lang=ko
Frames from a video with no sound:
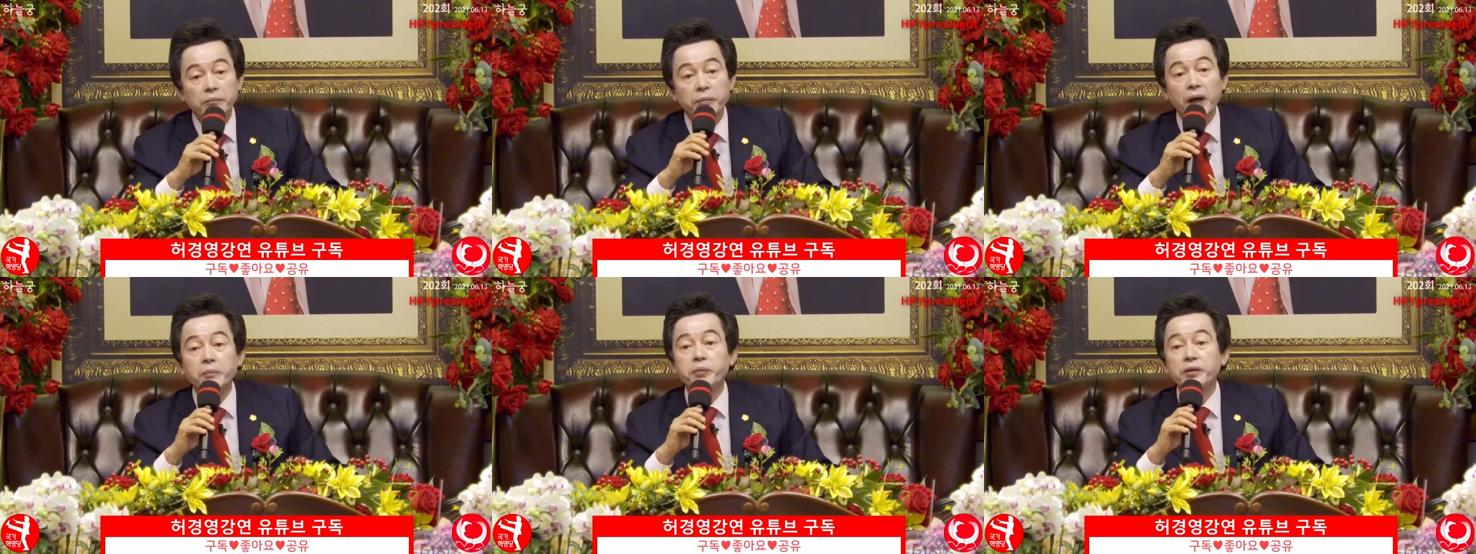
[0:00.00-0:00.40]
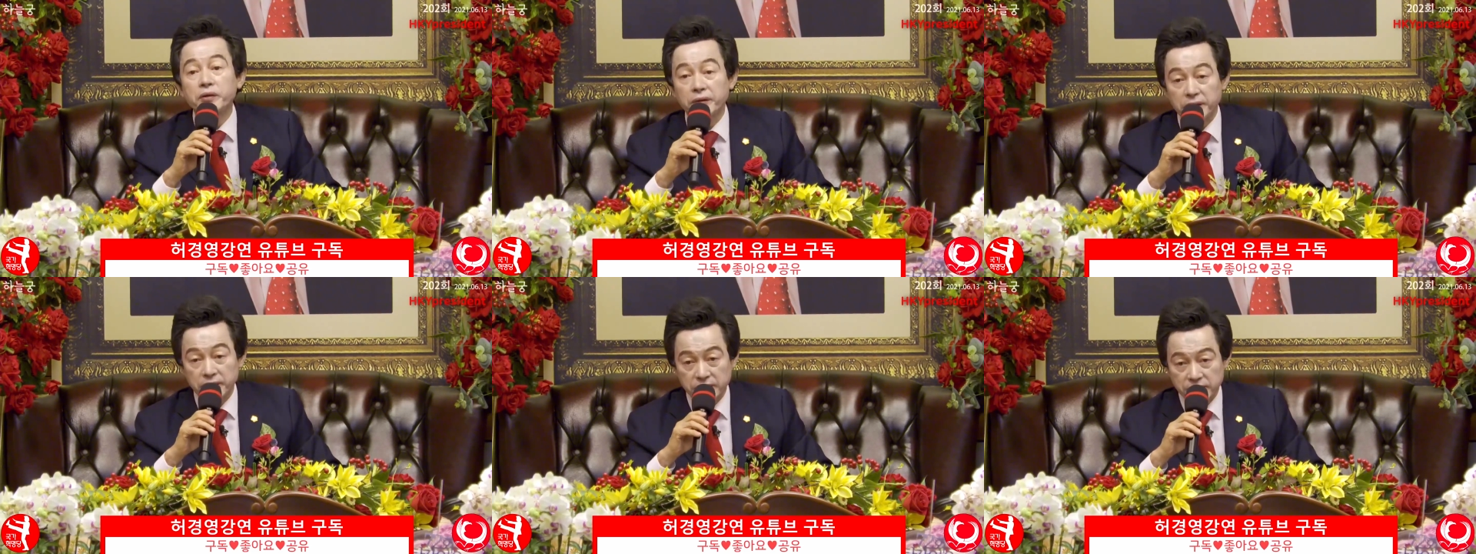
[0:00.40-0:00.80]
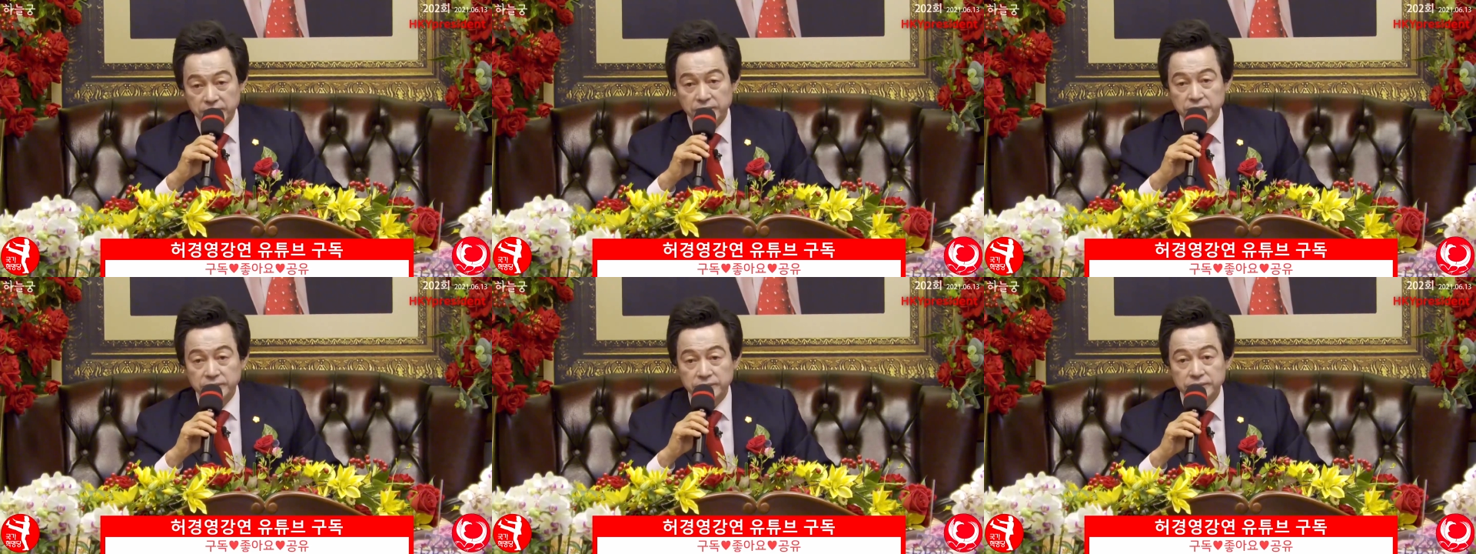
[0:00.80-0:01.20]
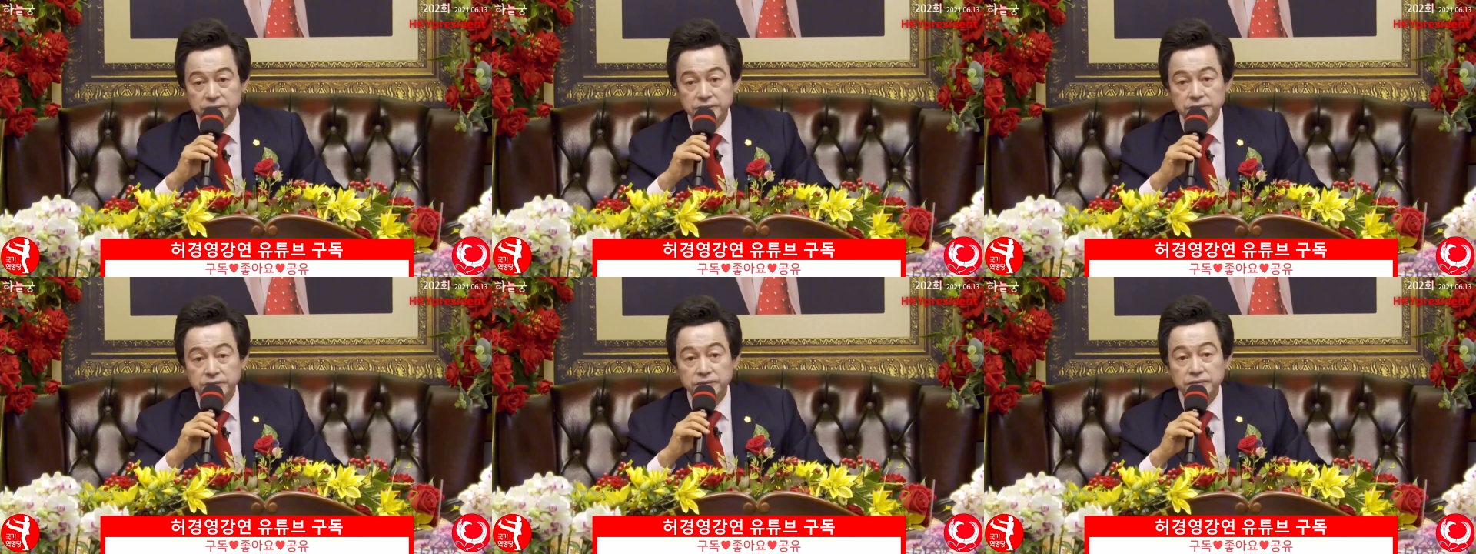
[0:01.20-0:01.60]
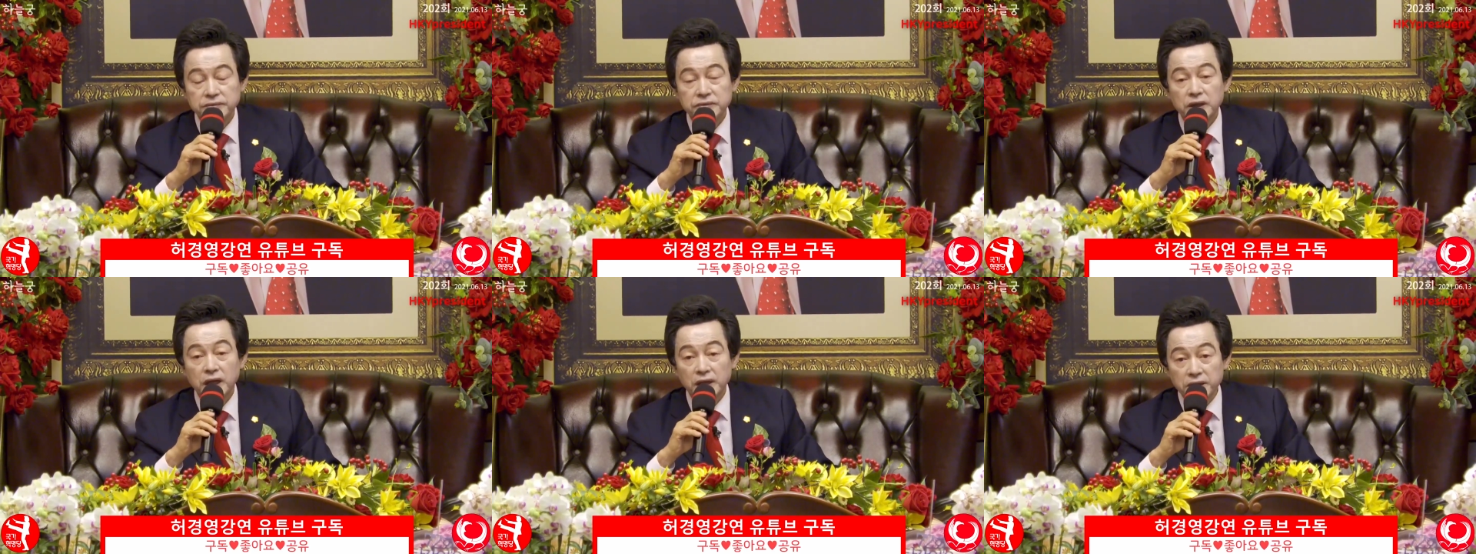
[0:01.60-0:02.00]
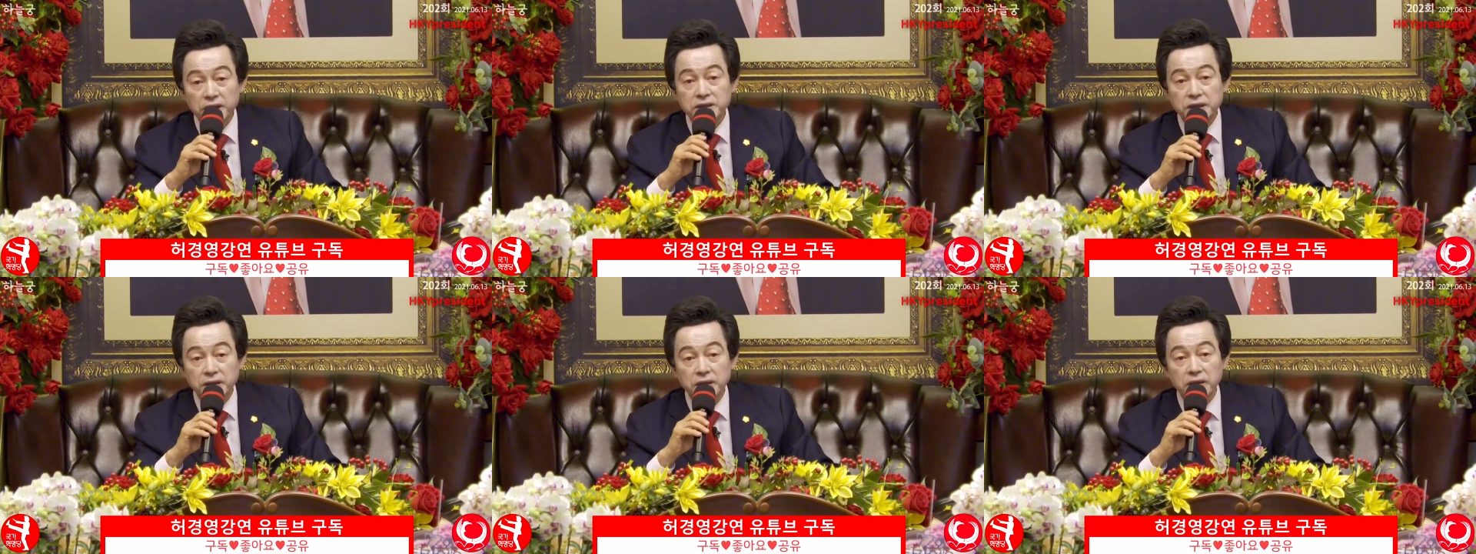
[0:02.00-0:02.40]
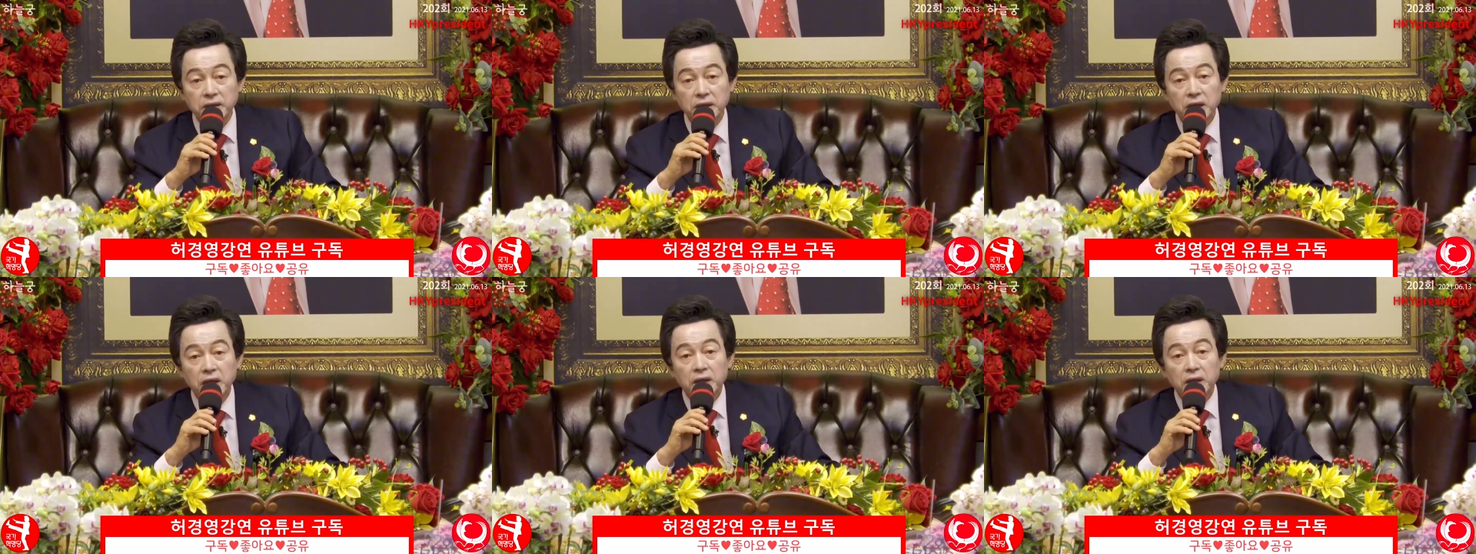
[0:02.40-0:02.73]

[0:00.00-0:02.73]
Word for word: 100%야. 알겠죠?